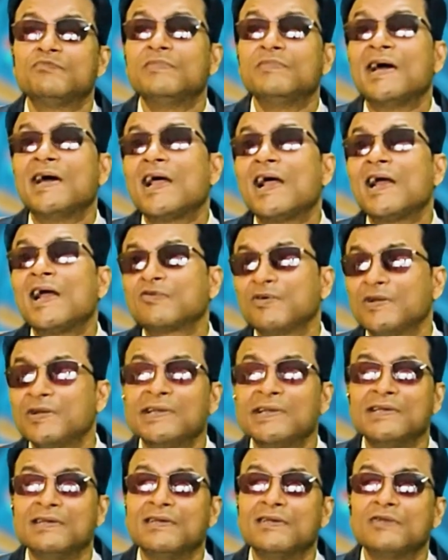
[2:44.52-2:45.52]

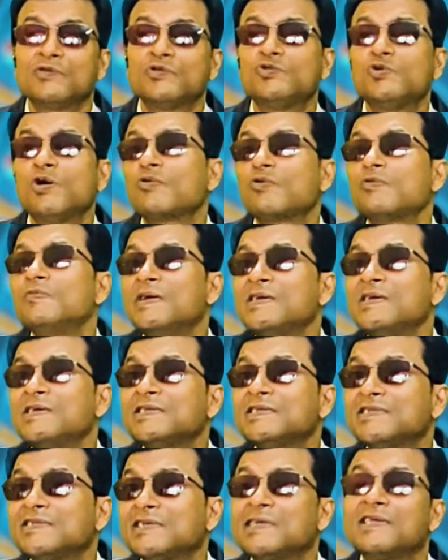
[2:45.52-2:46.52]
মেলাটনিন যখন
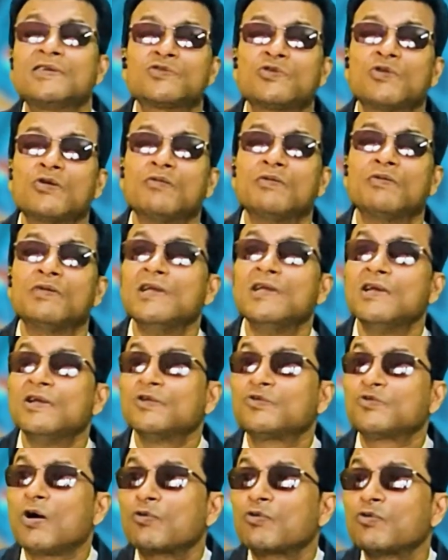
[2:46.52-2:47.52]
বেশি সিক্রেশন হয়
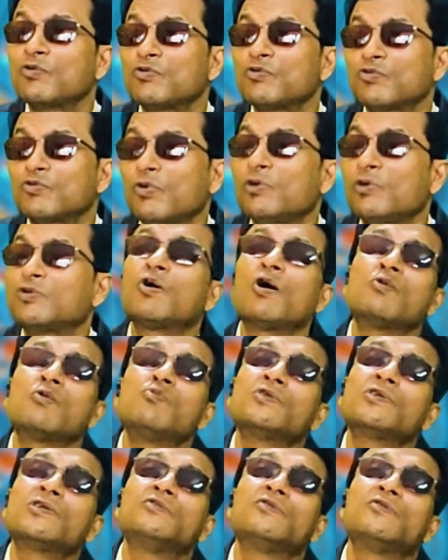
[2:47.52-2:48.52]
তখন গ্রোথ
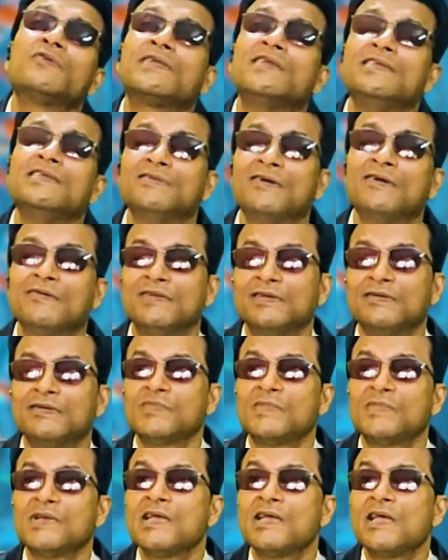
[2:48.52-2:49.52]
হরমোন কিন্তু রিলিজ হবে
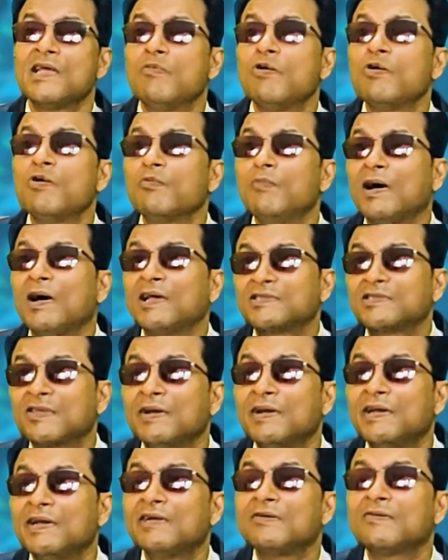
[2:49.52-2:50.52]
এবং মাসল
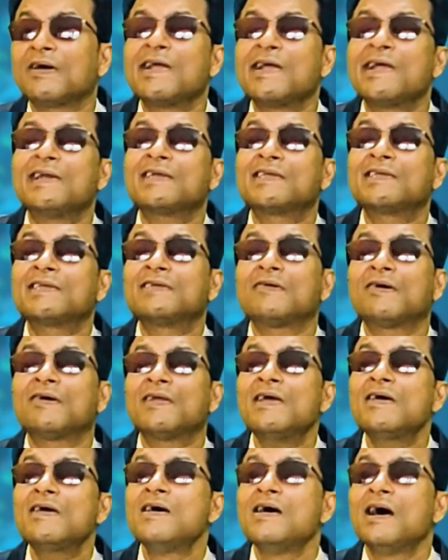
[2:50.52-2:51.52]
বিল্ডিং করে এটা কি করে
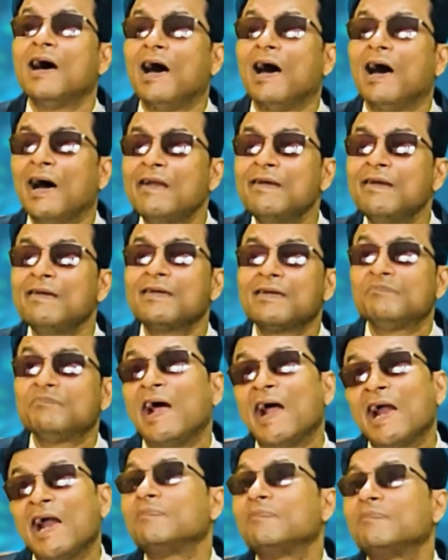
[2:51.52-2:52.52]
আর
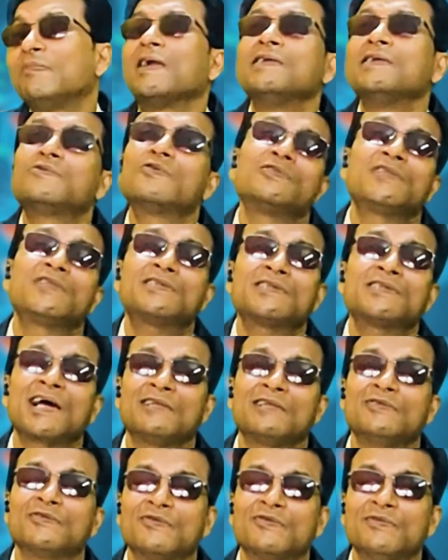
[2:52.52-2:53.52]
ফ্যাট বার্নিং করতে
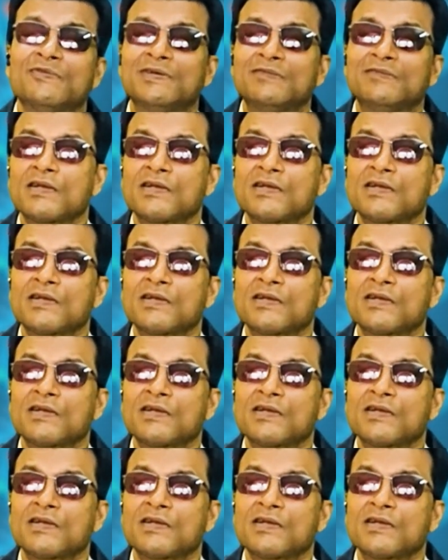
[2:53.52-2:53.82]
সাহায্য করবে